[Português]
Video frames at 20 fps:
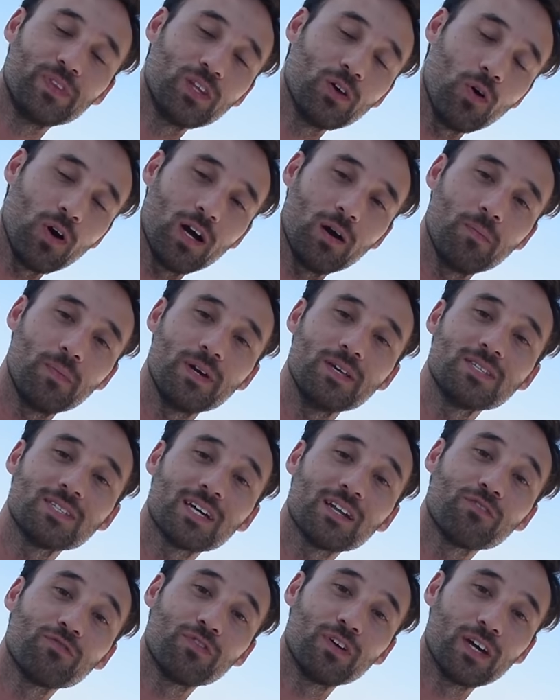Então eu acabei
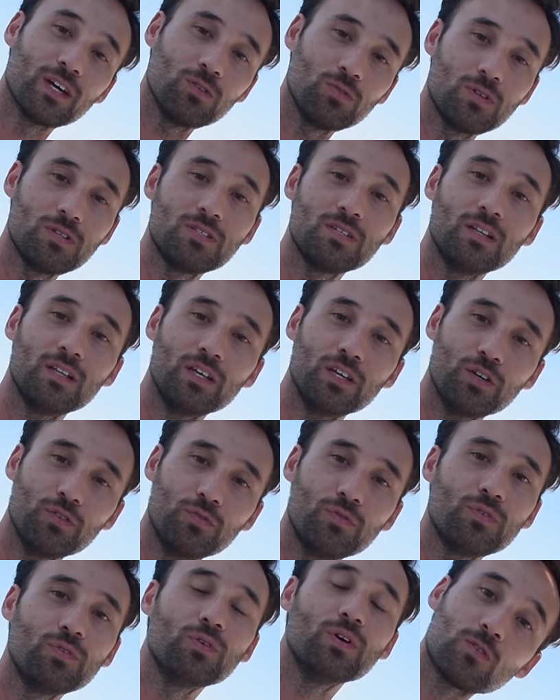escrevendo esse
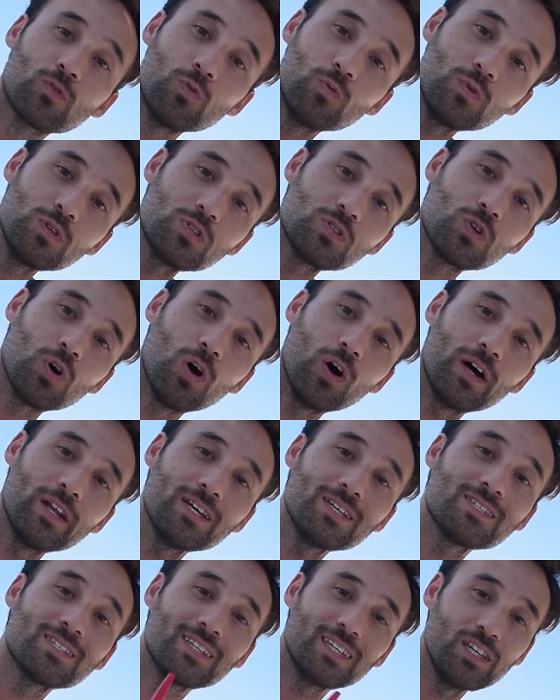livro com
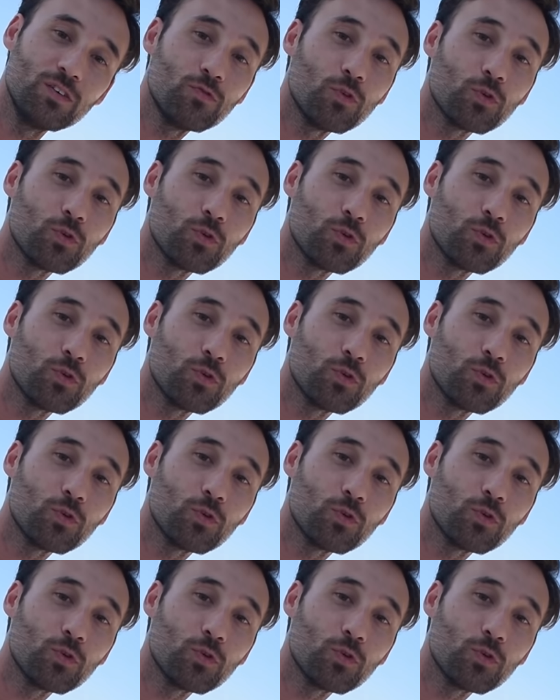histórias e